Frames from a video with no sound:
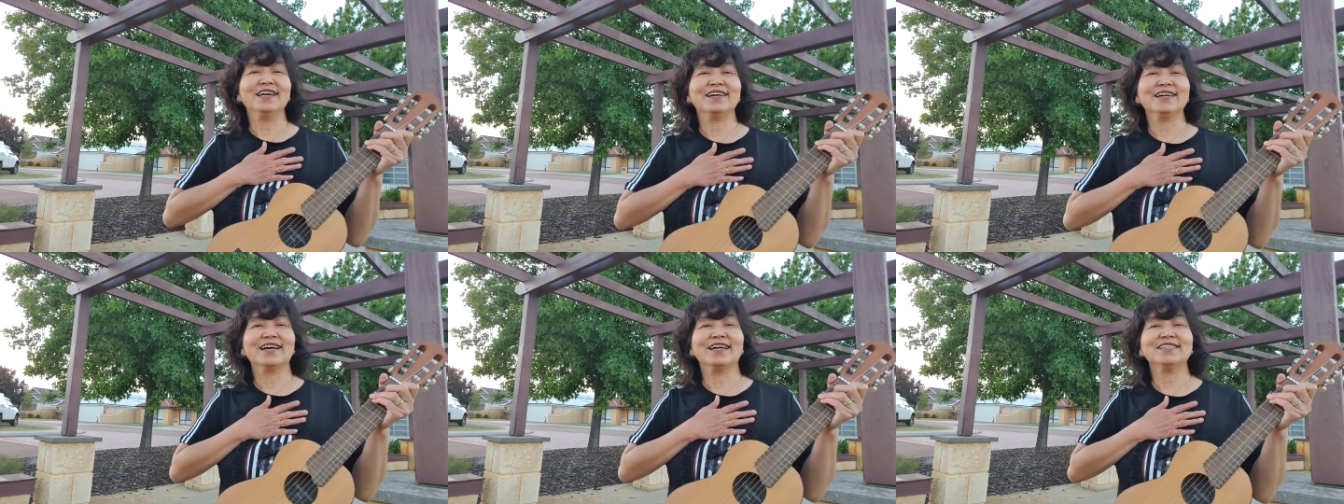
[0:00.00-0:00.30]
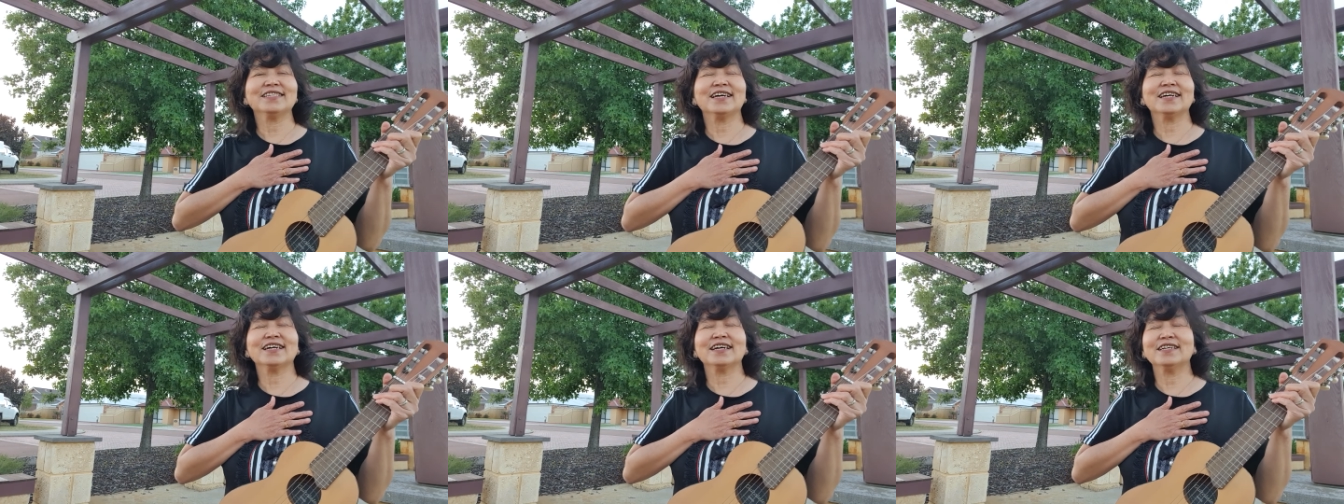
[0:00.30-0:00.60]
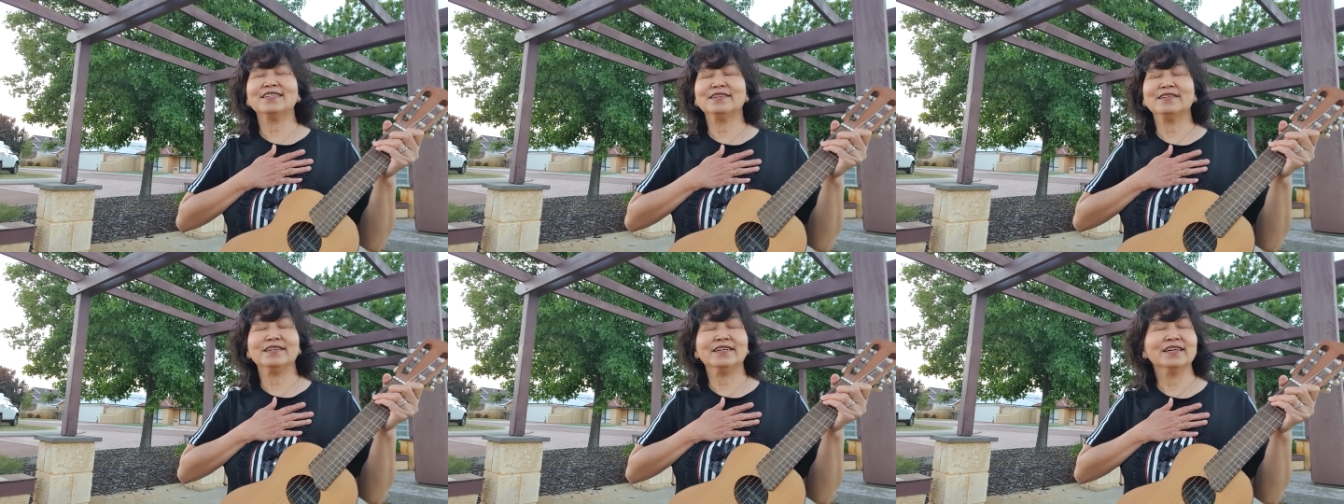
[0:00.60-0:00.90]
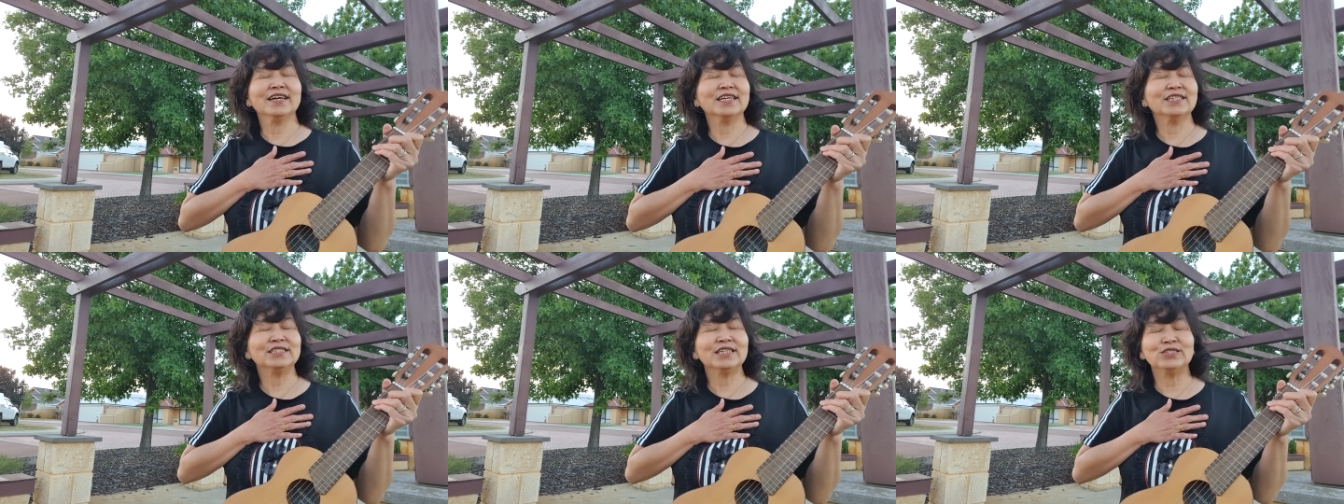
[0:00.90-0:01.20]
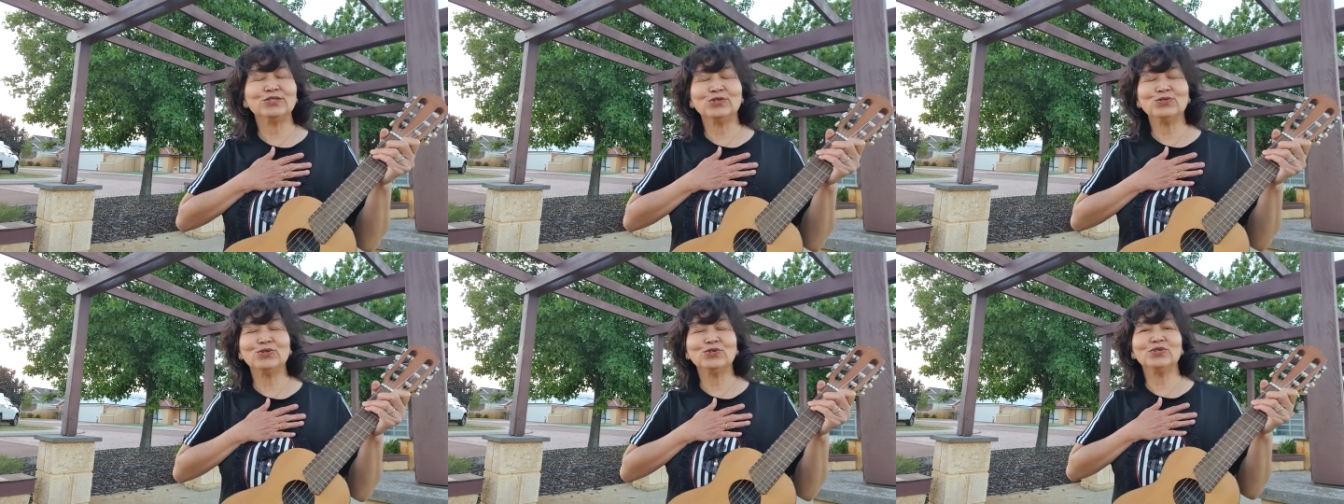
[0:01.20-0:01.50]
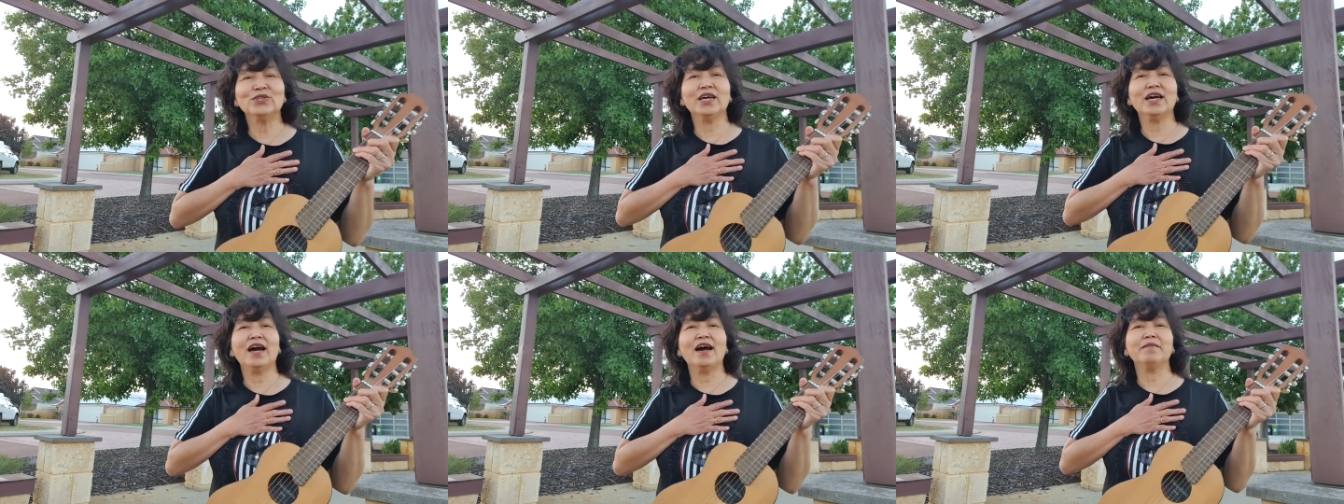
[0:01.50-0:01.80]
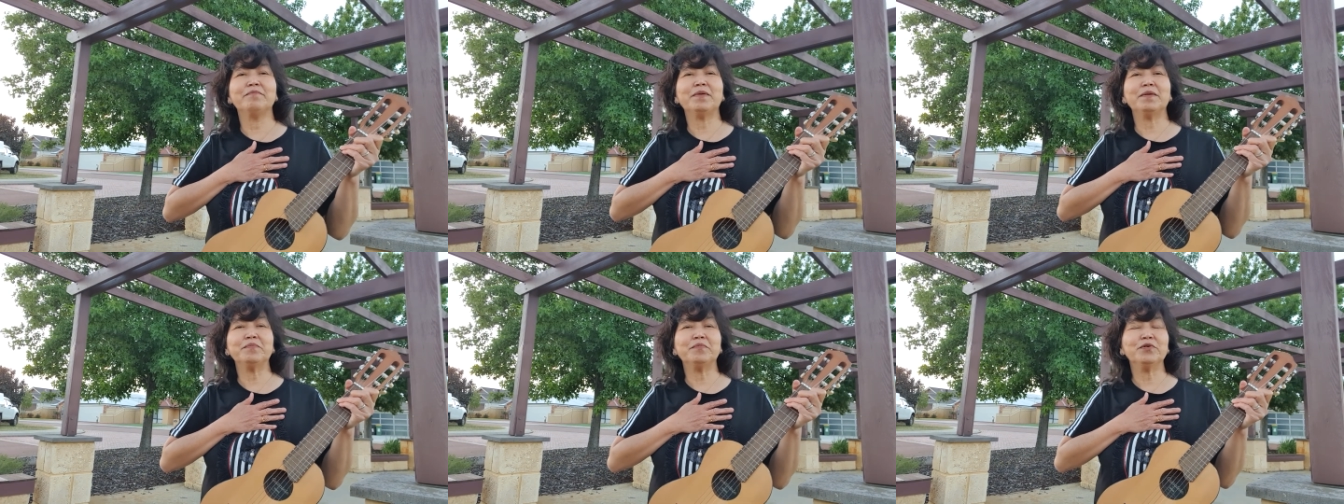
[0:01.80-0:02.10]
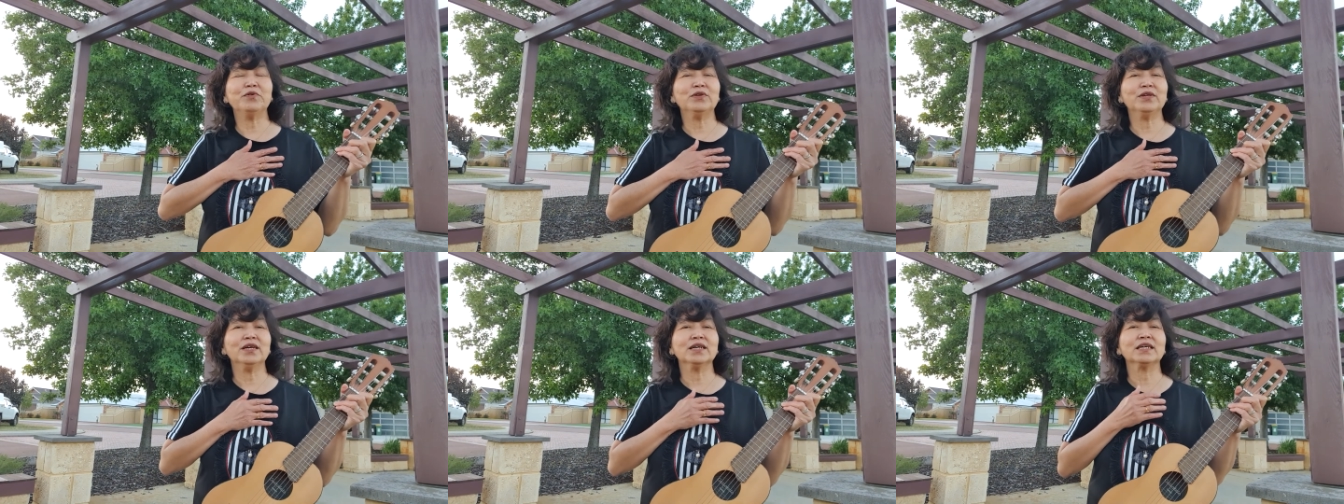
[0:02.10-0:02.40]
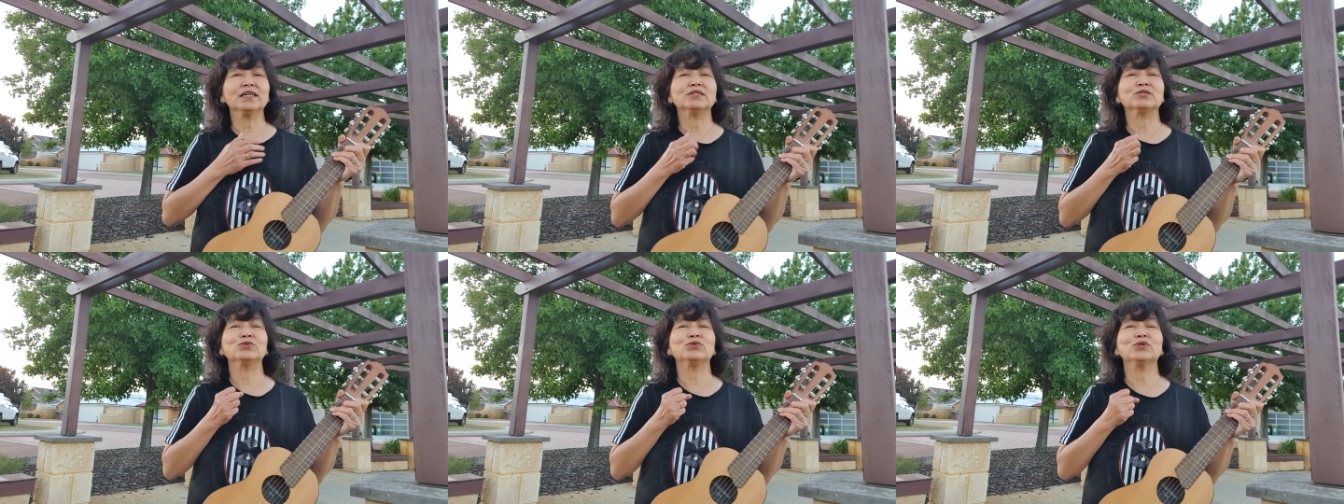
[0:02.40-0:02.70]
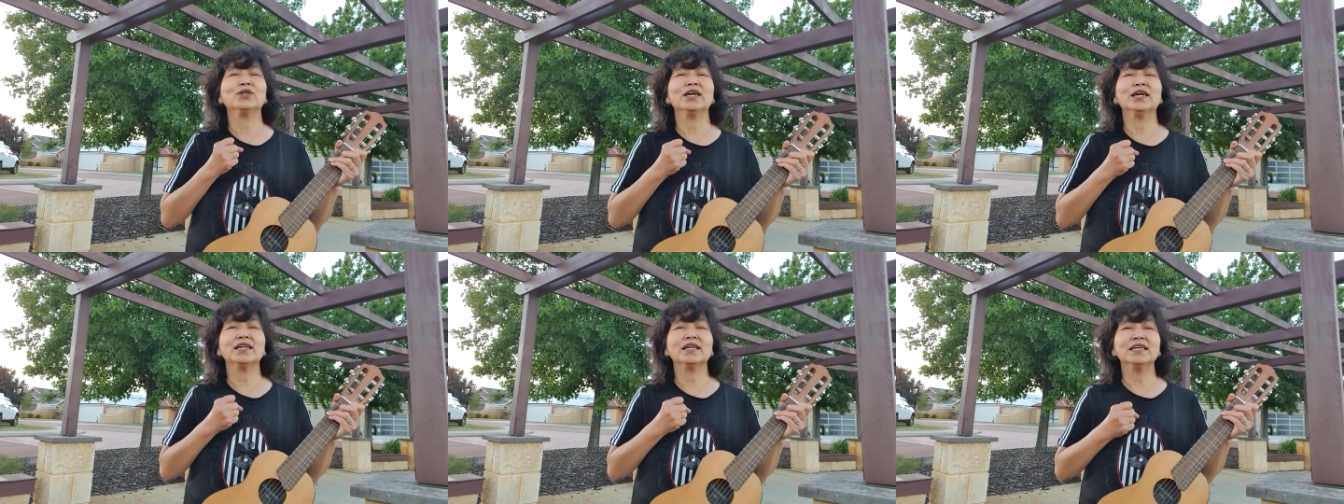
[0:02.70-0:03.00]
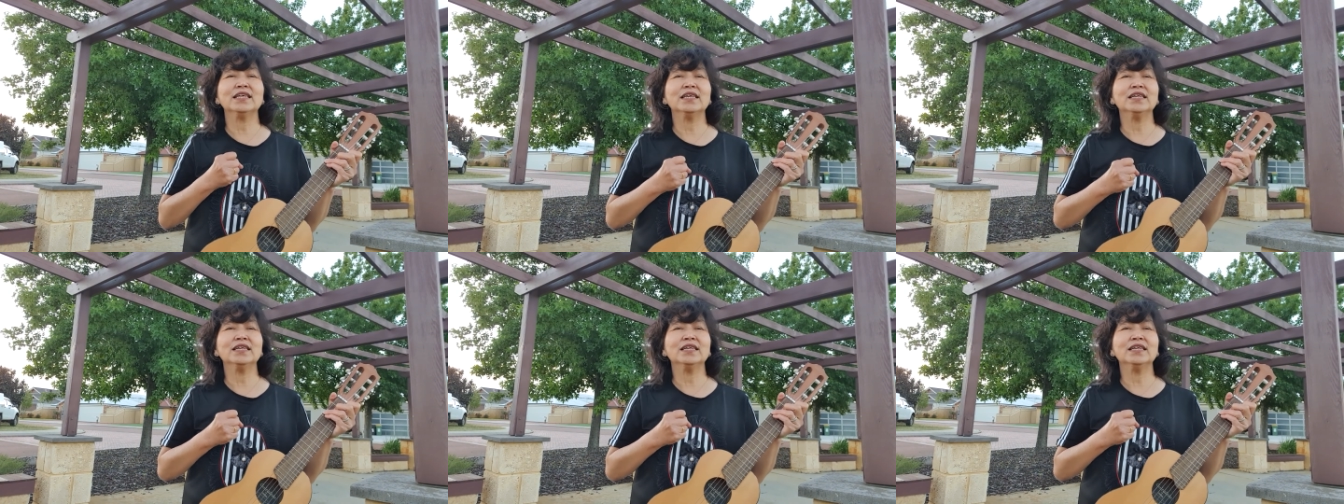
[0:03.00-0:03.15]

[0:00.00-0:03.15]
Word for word: Katakan dengan sejujurnya apapun yang saudara